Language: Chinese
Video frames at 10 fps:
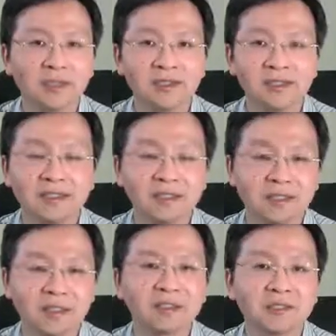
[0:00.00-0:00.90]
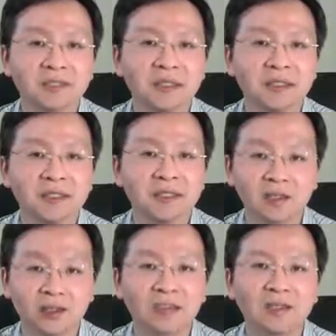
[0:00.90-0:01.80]
在这几年时间里，他
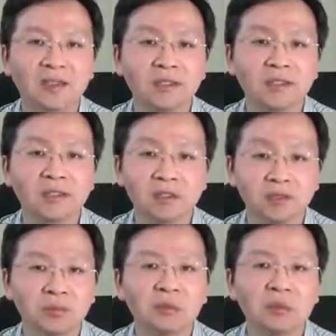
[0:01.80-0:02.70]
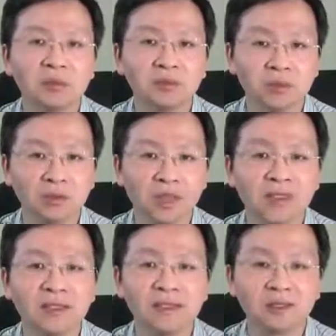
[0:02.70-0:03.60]
确实也是有步骤、有耐
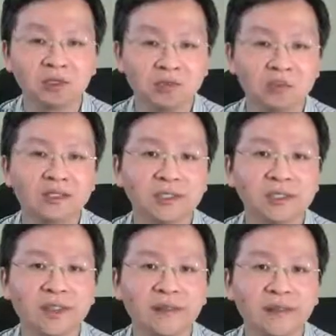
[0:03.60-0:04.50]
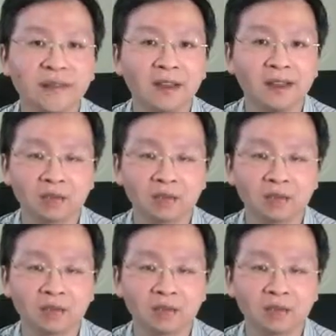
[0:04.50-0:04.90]
心的逐步实现啊。